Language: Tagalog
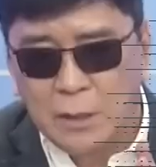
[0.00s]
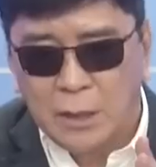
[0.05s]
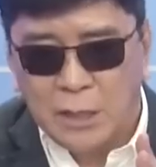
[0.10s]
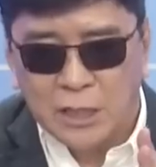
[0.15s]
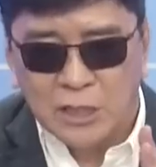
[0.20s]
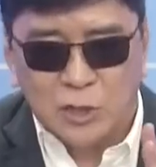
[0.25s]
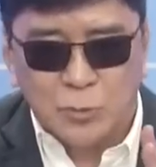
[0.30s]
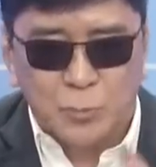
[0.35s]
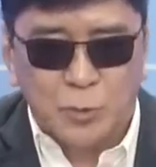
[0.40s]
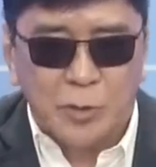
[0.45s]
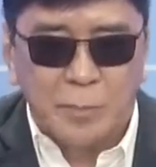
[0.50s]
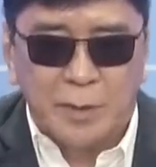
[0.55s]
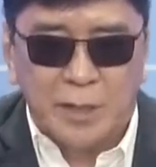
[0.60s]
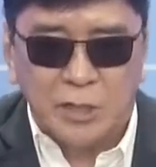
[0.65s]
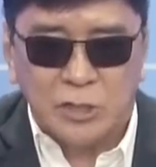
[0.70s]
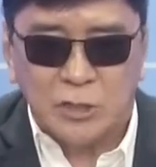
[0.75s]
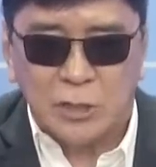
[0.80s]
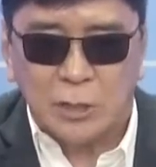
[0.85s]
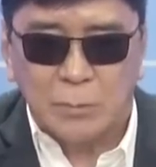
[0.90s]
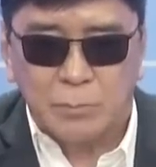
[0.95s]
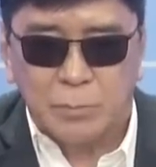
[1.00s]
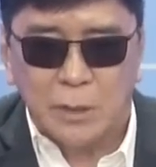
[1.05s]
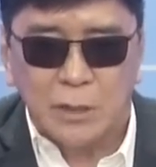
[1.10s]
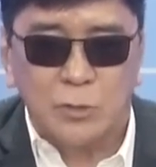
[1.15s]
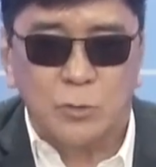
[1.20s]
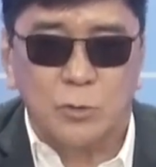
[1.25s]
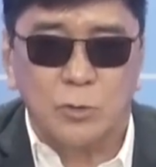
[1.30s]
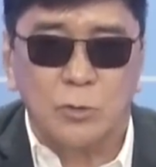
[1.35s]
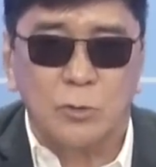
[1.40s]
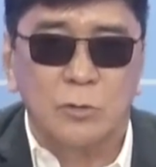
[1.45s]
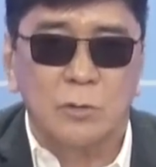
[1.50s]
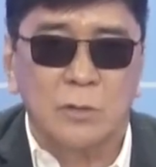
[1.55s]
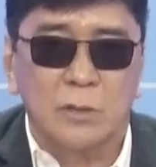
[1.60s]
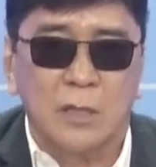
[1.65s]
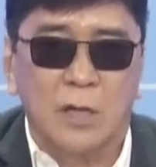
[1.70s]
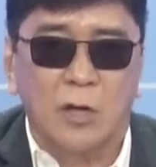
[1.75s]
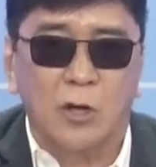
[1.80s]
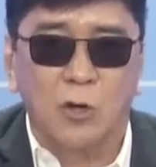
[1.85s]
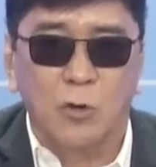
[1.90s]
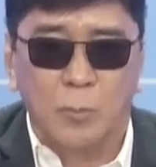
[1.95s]
Ito po yung mga simpleng totoong
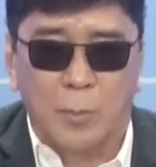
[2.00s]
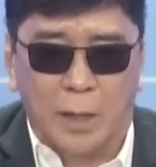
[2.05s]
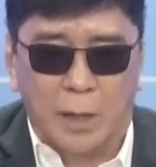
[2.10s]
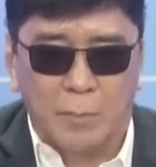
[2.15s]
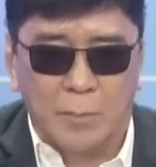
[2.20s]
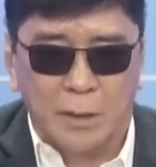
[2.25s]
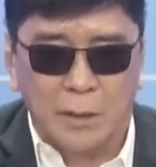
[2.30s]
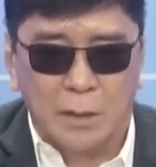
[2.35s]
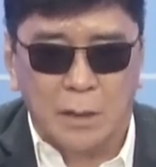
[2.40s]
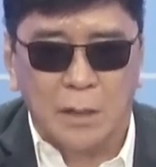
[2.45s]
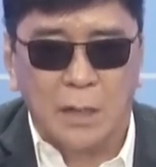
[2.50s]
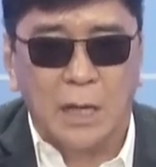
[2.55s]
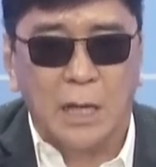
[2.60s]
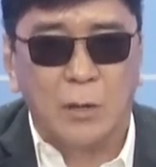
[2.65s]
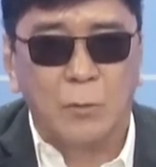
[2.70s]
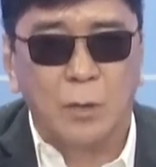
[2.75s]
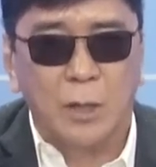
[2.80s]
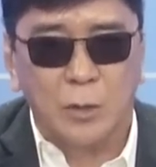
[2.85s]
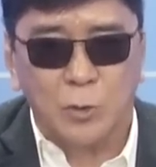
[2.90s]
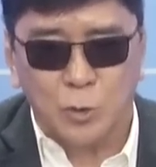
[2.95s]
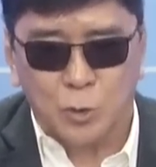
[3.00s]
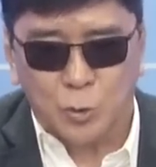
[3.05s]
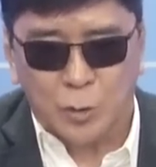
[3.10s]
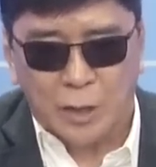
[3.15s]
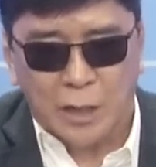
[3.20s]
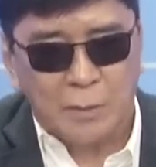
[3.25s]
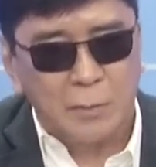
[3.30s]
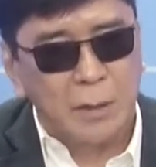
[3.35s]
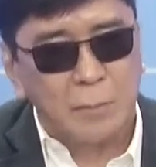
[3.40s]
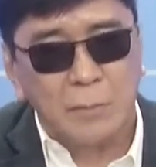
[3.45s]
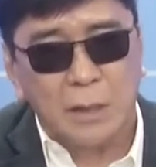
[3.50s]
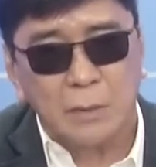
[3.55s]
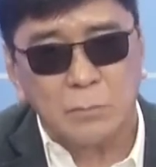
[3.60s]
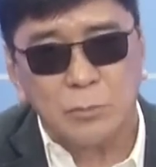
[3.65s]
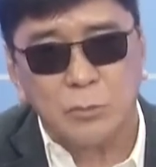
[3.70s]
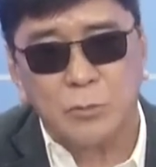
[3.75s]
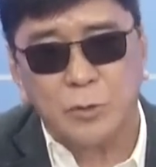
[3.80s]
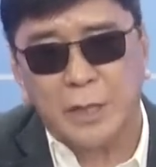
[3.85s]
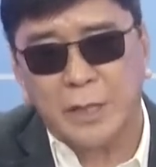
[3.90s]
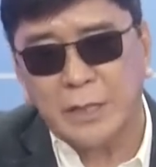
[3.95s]
taong mga manggagawa. Gusto lamang
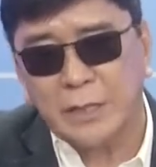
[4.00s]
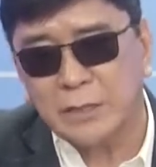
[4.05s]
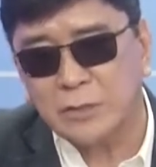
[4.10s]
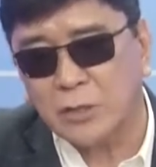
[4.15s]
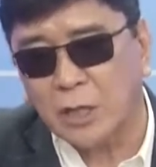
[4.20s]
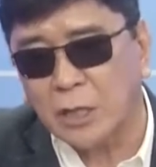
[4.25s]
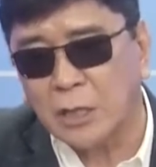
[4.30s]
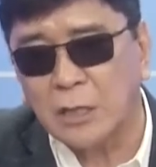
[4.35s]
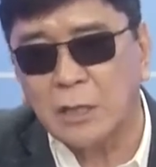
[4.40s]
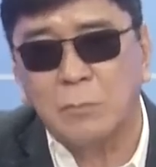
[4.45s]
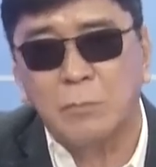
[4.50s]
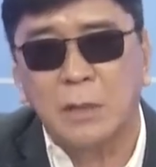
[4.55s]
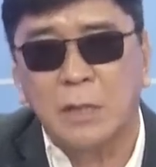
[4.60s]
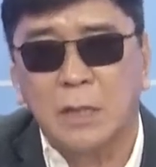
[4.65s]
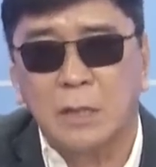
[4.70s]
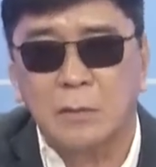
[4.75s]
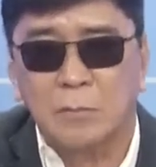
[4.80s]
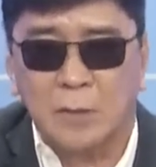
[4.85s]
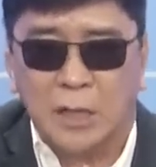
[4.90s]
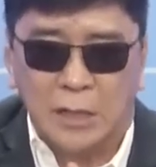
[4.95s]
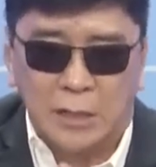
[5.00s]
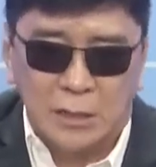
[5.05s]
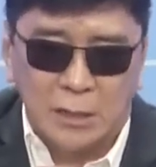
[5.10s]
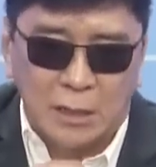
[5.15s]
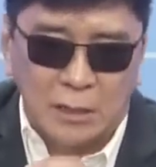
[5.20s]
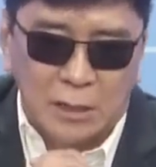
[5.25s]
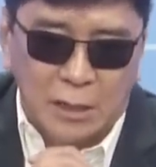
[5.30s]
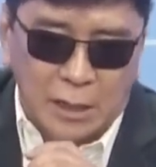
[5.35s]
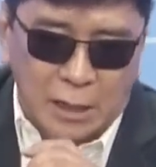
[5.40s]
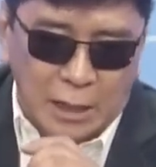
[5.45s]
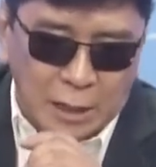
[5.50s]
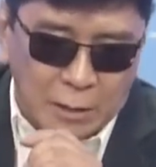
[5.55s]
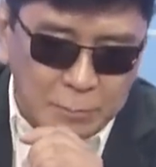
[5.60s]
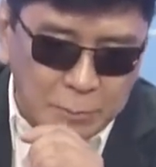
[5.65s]
mabuhay ng tahimik at kalidad ng kalang